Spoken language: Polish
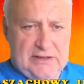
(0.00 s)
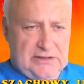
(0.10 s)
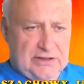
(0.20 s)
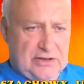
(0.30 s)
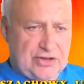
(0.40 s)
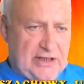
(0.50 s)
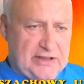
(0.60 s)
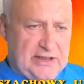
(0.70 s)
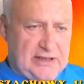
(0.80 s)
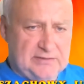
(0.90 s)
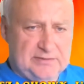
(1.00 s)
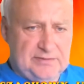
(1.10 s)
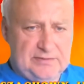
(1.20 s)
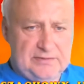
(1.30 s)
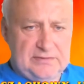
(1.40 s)
Roszada.
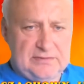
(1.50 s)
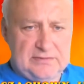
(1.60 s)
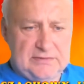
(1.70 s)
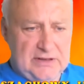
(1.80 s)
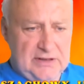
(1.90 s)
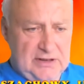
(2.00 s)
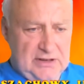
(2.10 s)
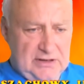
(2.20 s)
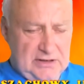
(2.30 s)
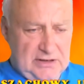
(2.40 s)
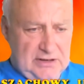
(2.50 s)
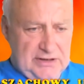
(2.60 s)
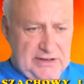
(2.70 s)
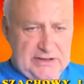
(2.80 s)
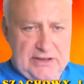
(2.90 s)

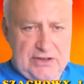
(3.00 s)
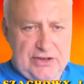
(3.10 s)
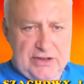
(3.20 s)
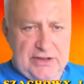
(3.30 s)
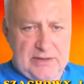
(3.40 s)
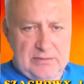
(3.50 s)
Goniec E7.